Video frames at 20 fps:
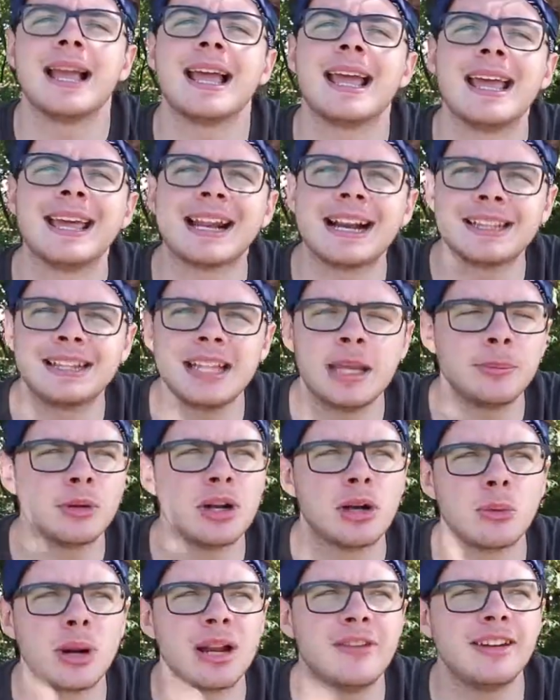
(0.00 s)
era il tempo
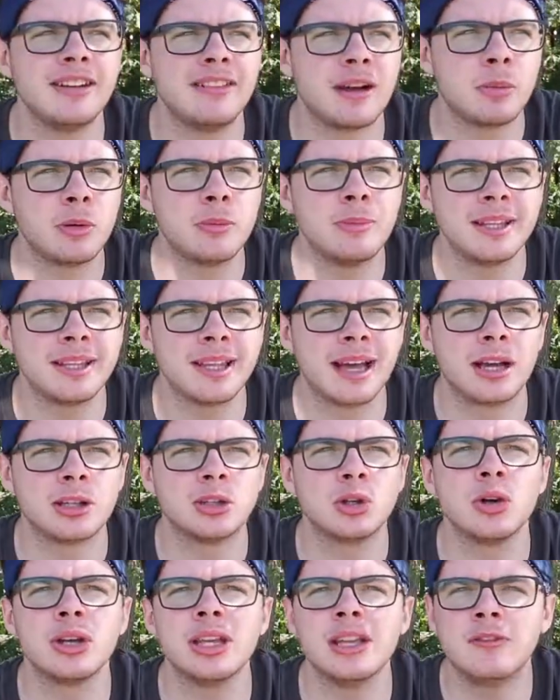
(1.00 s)
nel quale veniva
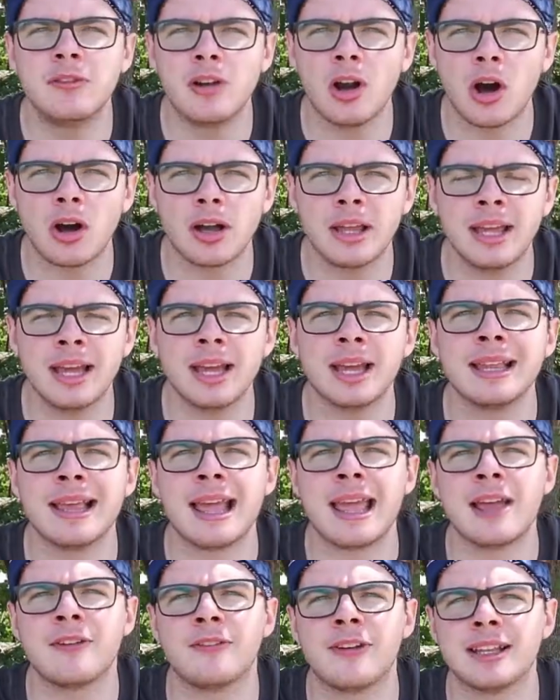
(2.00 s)
pubblicato i vlog
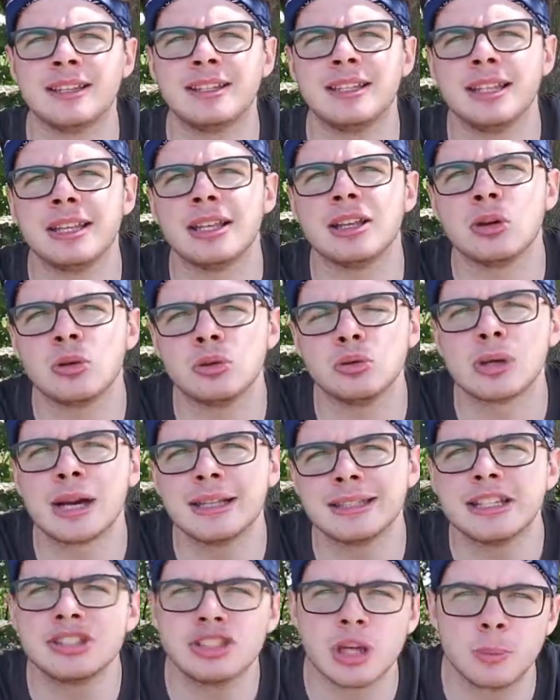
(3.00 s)
eh, fatti
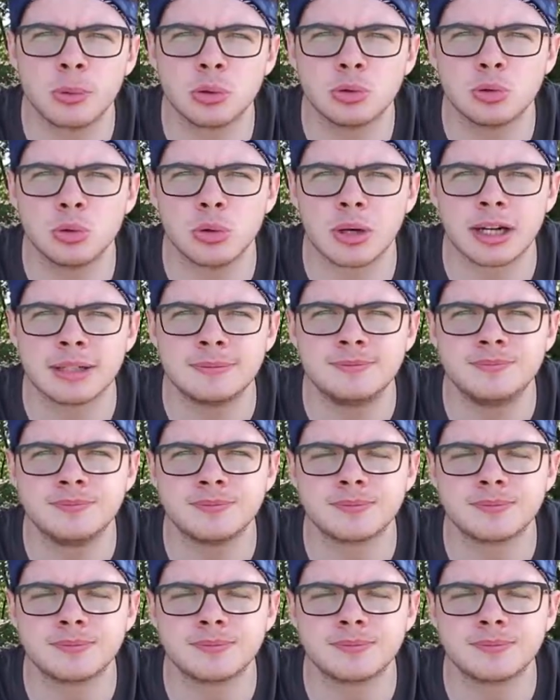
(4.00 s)
durante il Giappo Tour